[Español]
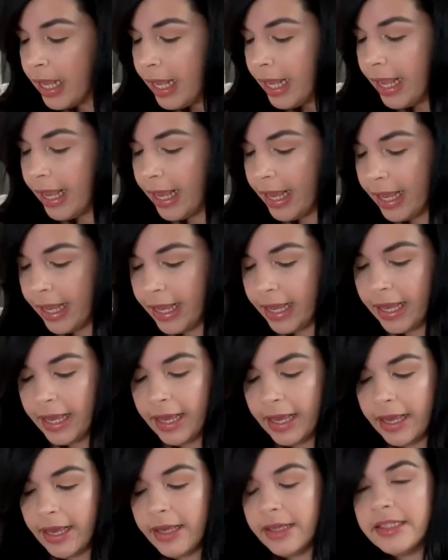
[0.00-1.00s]

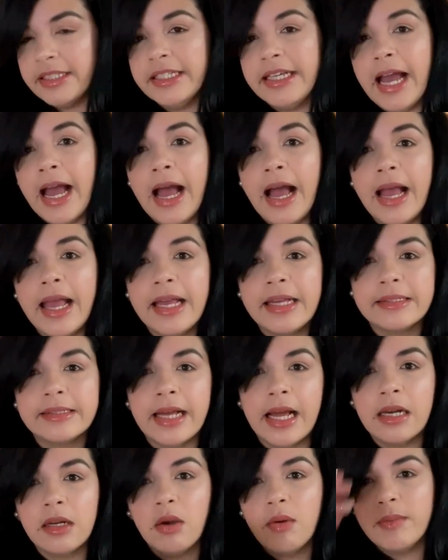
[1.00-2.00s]
Eh, ya está
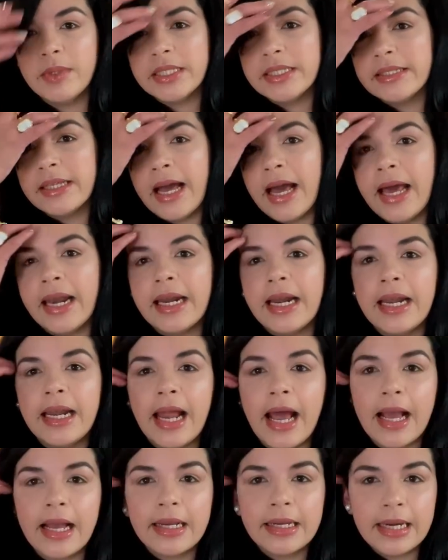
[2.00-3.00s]
al comenzar
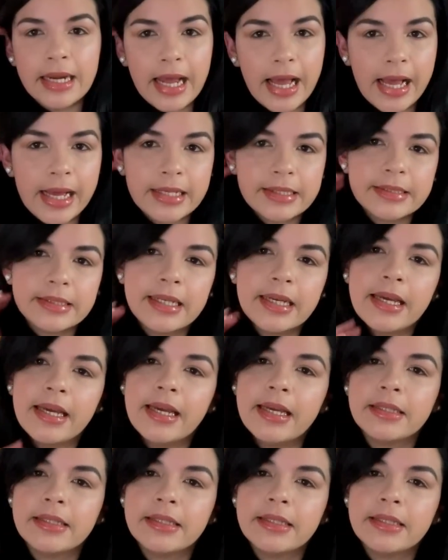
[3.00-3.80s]
las clases,